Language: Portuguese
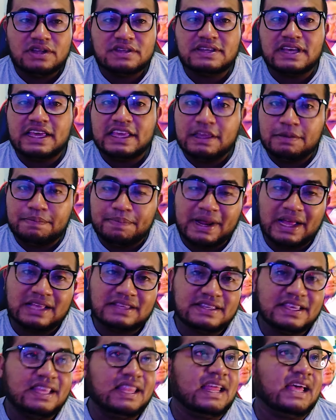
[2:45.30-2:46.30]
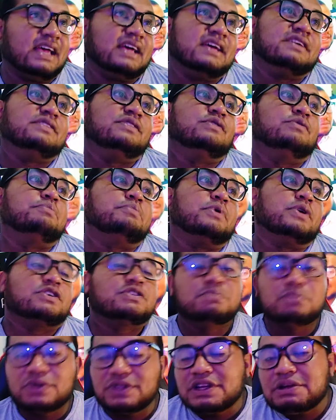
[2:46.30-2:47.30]
aí para, sei lá, no próximo
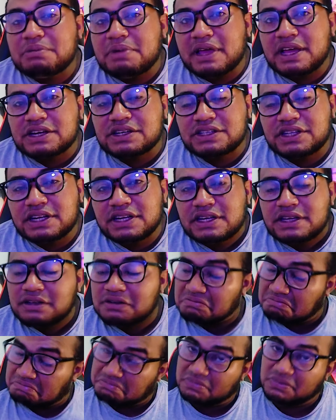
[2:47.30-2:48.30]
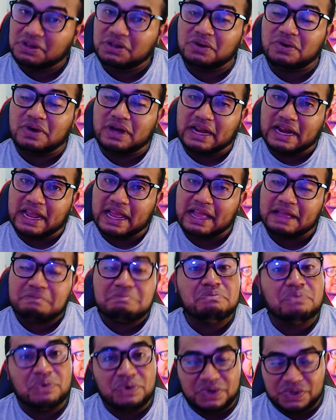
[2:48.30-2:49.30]
trimestre lucrar
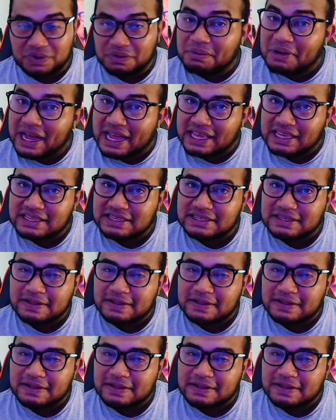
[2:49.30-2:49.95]
muito mais.